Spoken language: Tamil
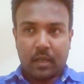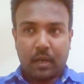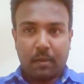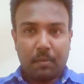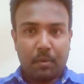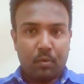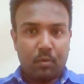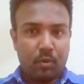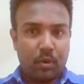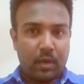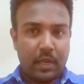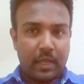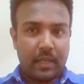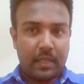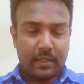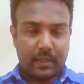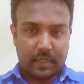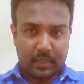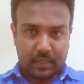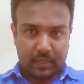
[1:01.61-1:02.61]
நம்ம ஊரில்
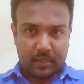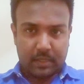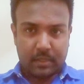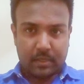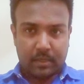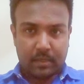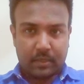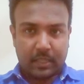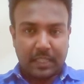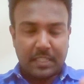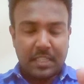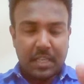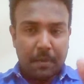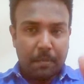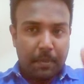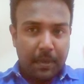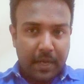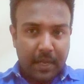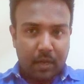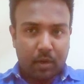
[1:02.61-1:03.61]
தஞ்சை
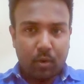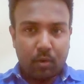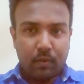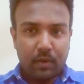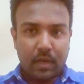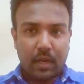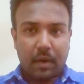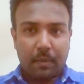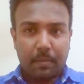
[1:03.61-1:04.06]
பெரிய கோவில்